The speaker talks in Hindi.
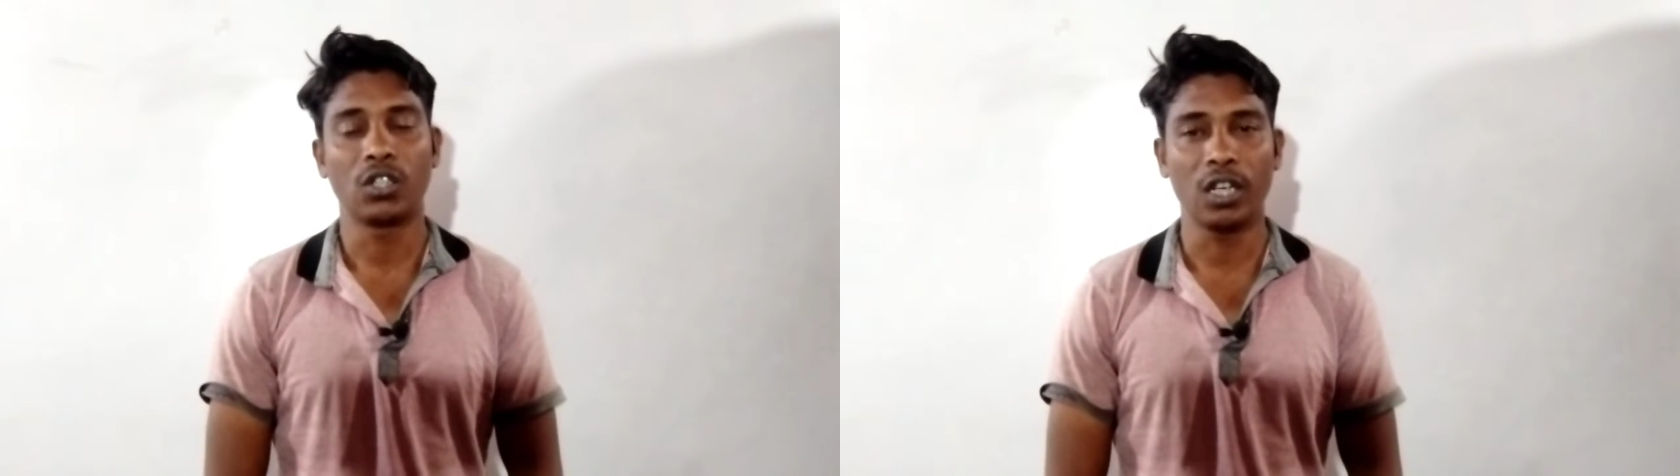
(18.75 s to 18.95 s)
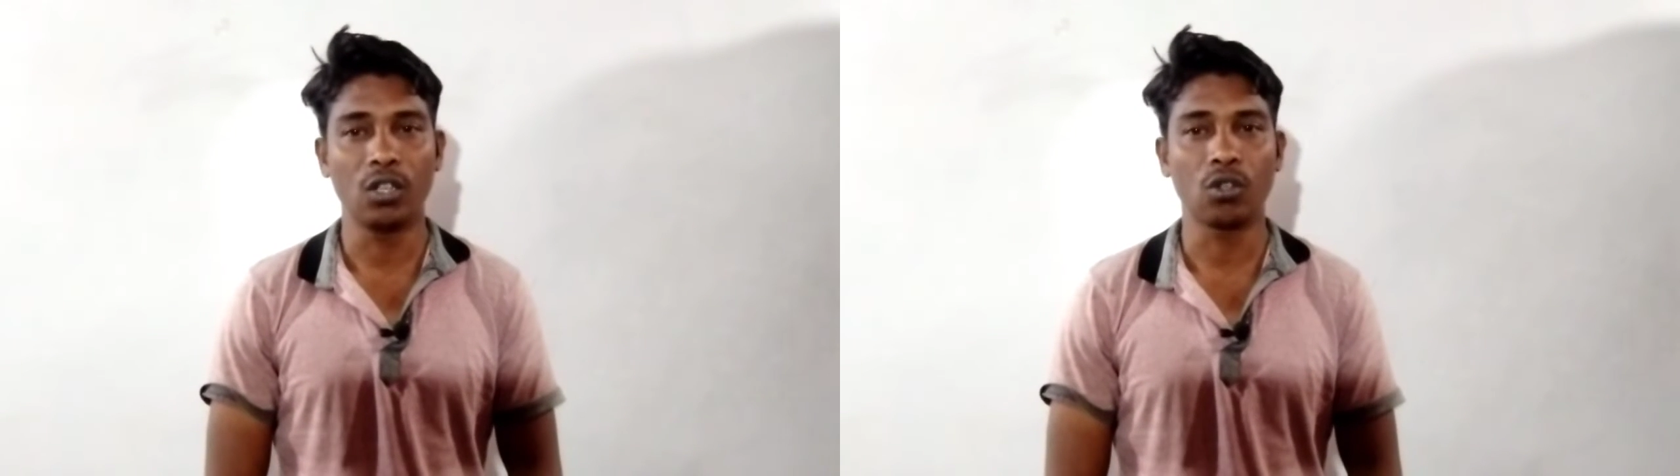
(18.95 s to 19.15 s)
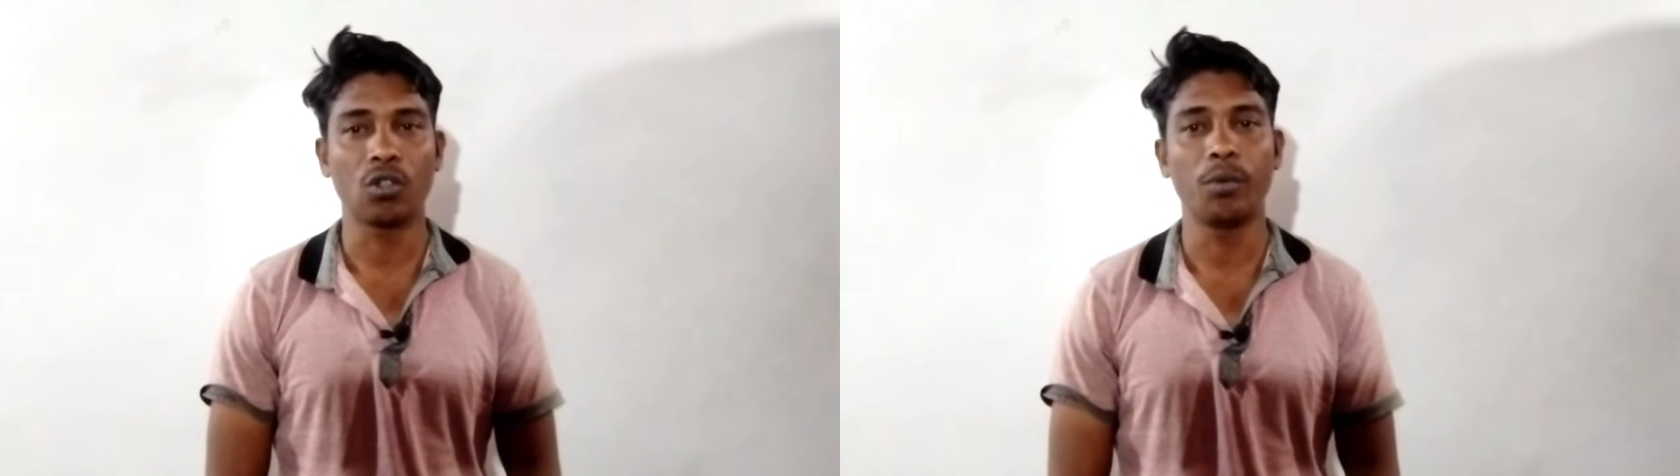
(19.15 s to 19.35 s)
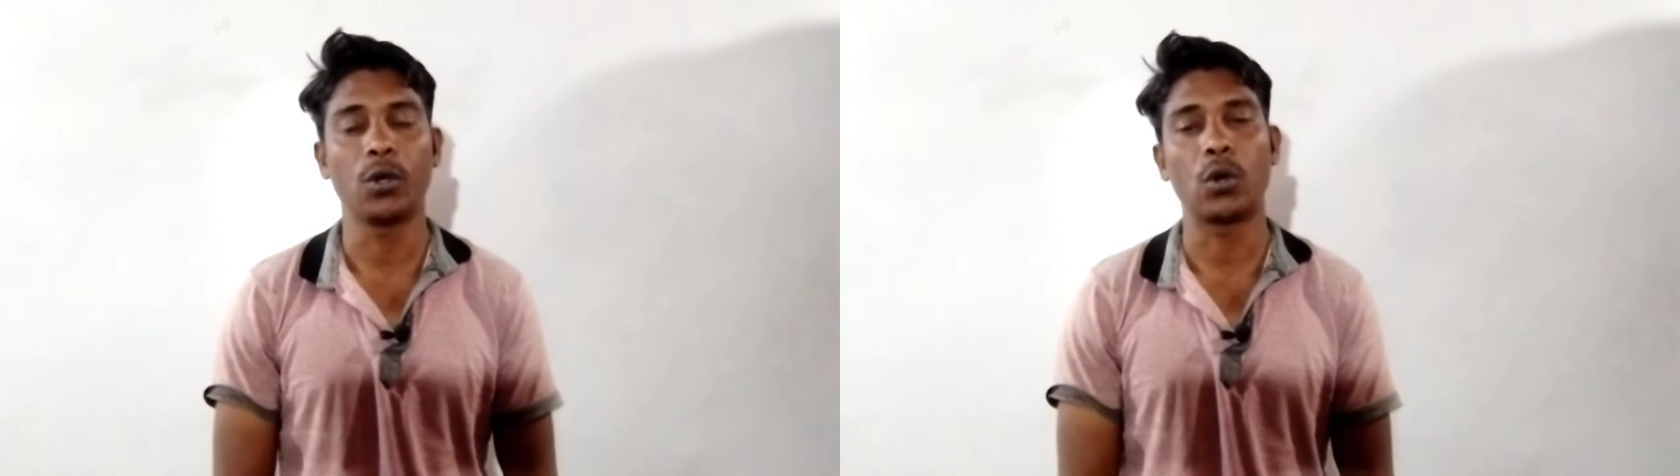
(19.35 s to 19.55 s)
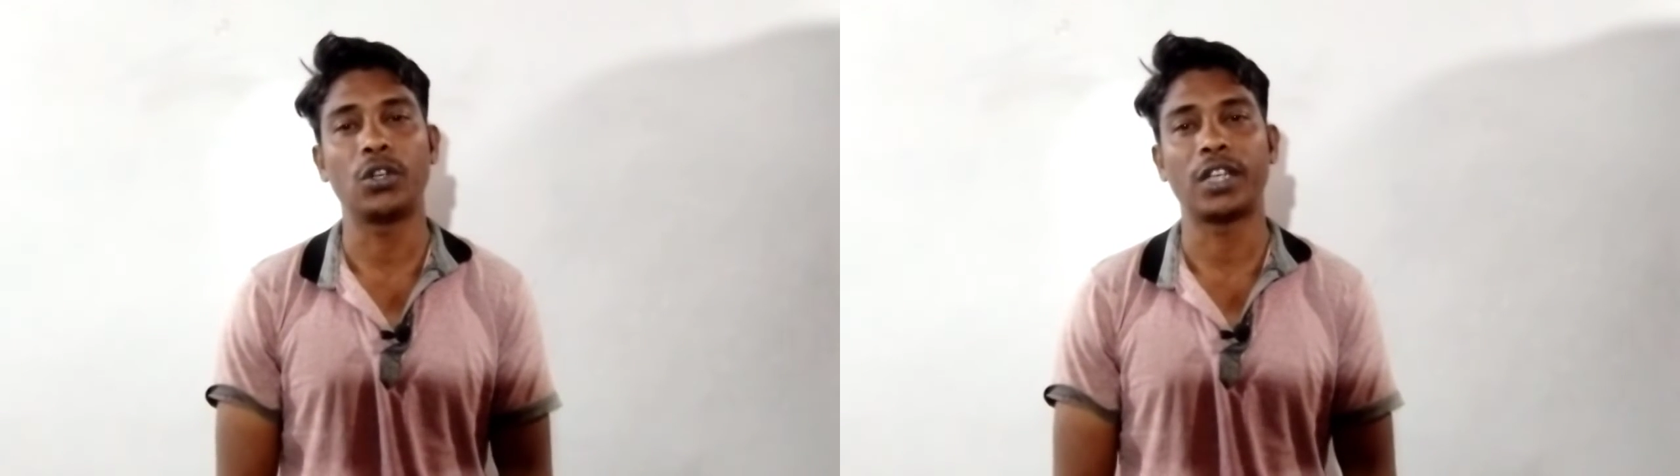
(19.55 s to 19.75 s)
चलिए दोस्तों
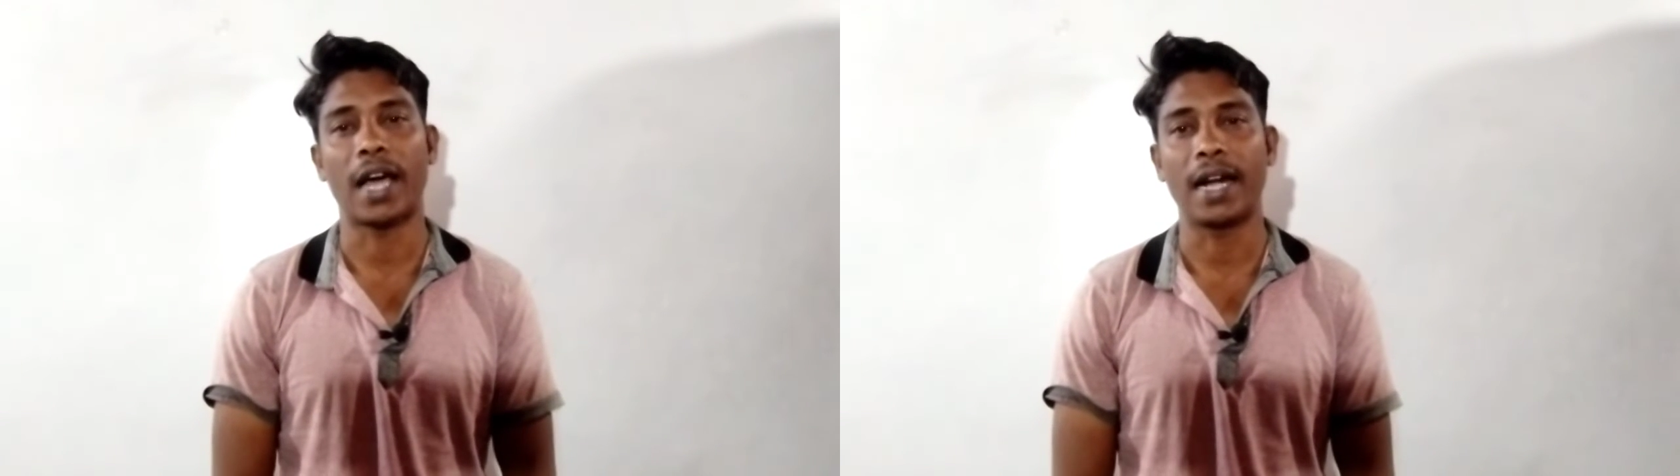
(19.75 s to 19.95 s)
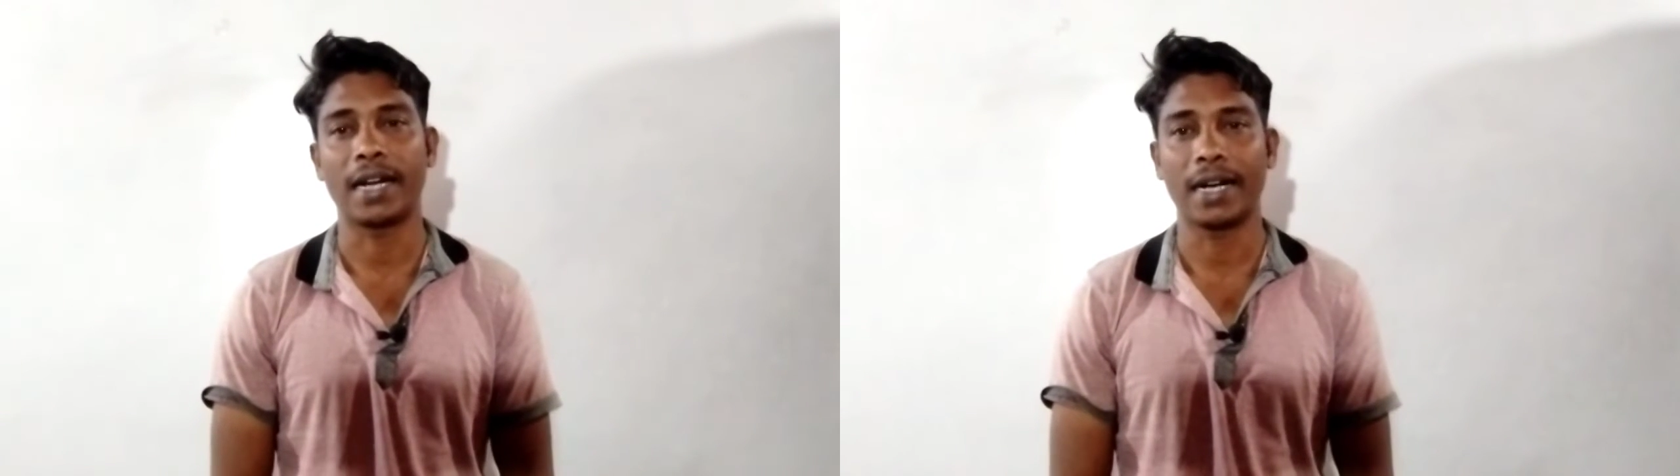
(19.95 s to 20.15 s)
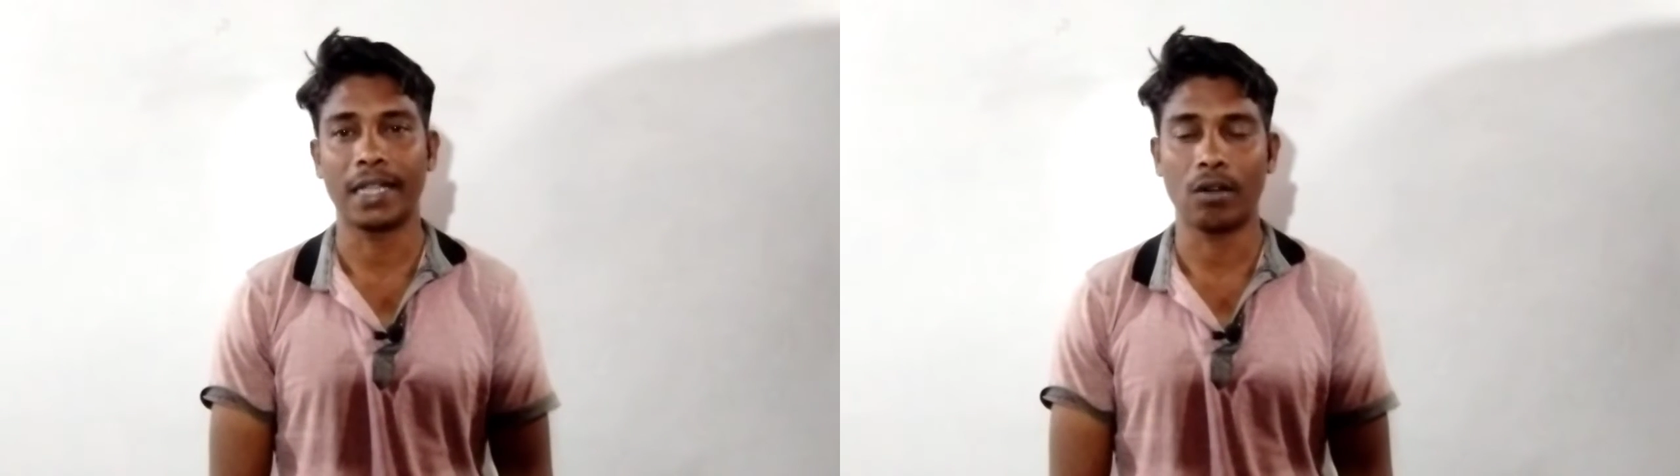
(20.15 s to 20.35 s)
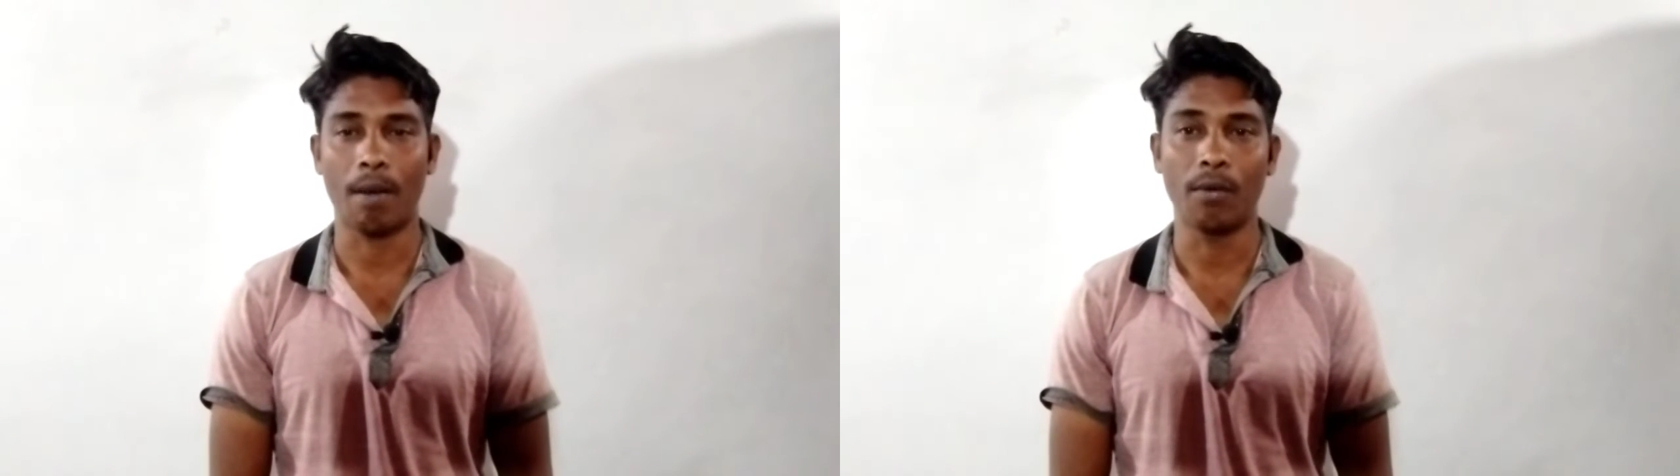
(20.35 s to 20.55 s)
वीडियो को स्टार्ट करते हैं